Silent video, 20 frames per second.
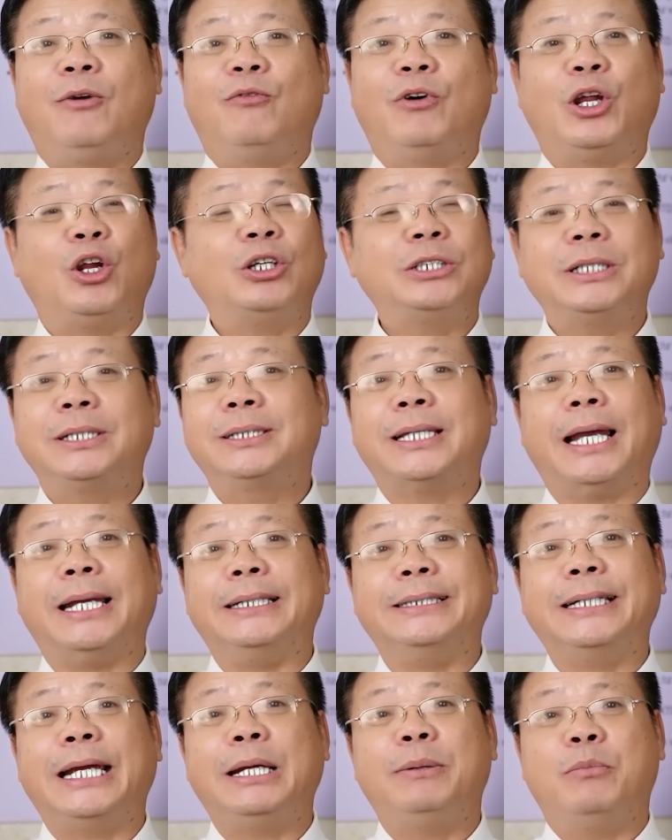Và nó sẽ
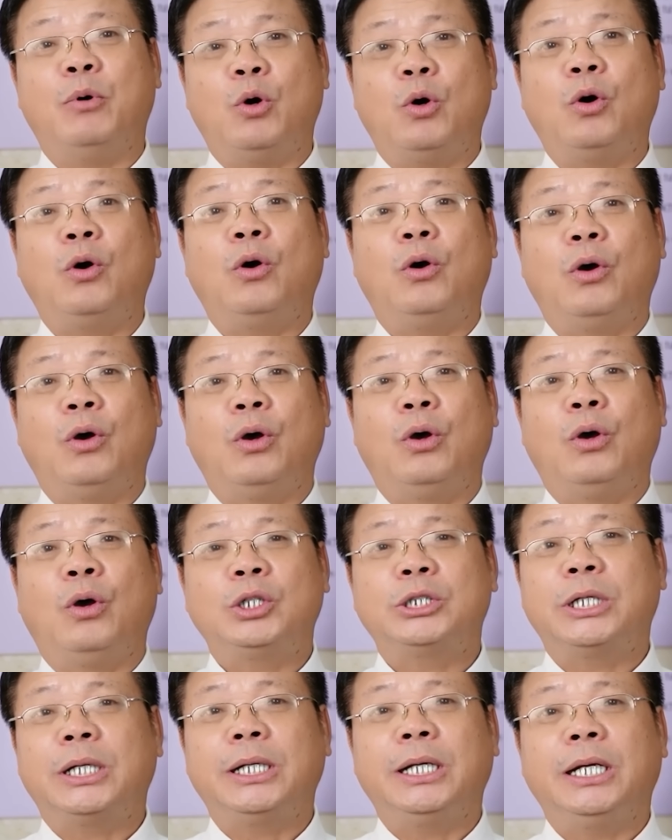tẩy chay bố.
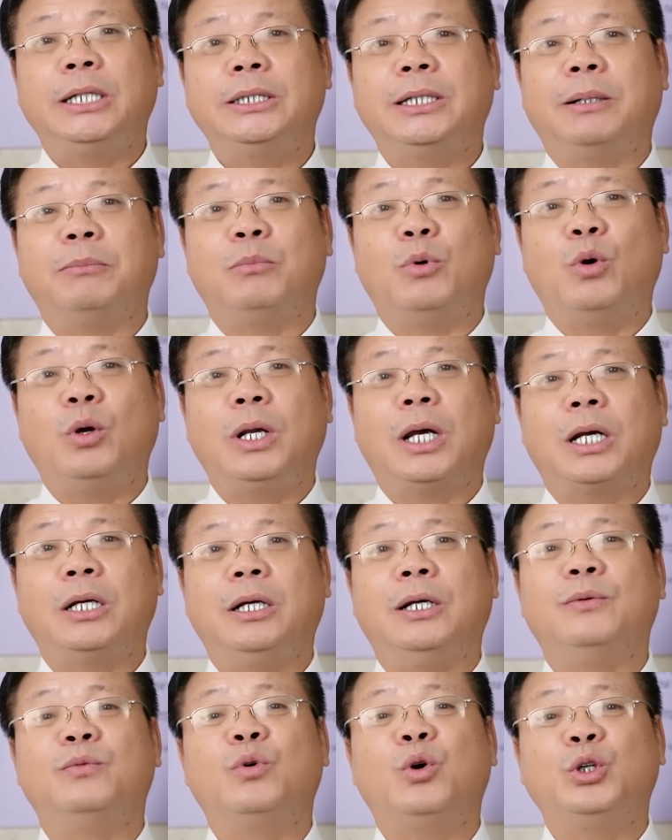Nó sẽ nghĩ rằng bố là
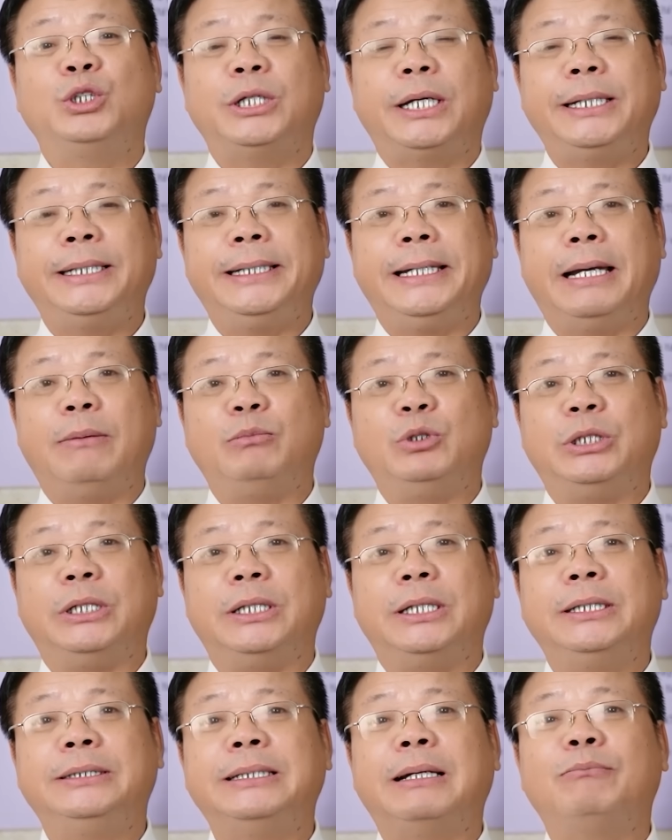người vô trách nhiệm,
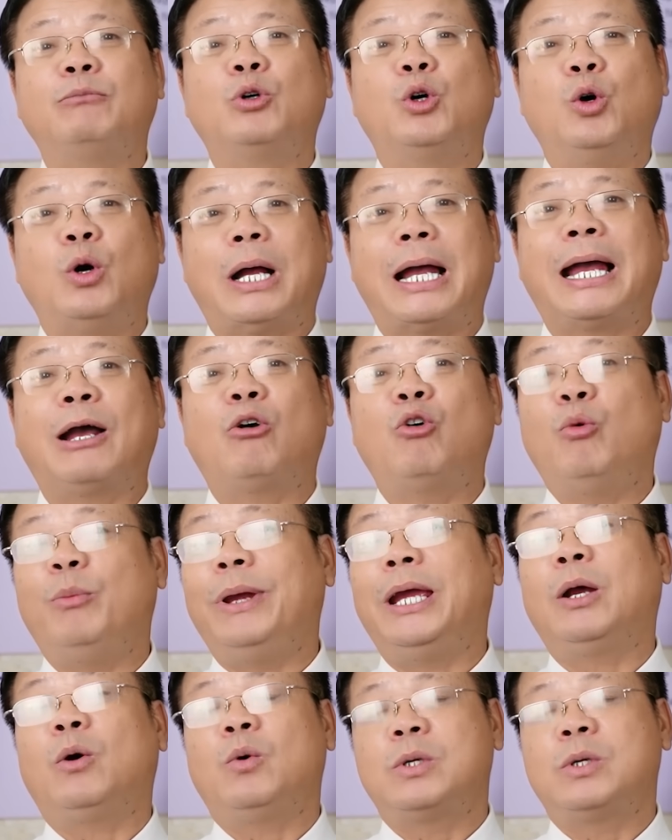chỉ đi chăm cô A, cô B,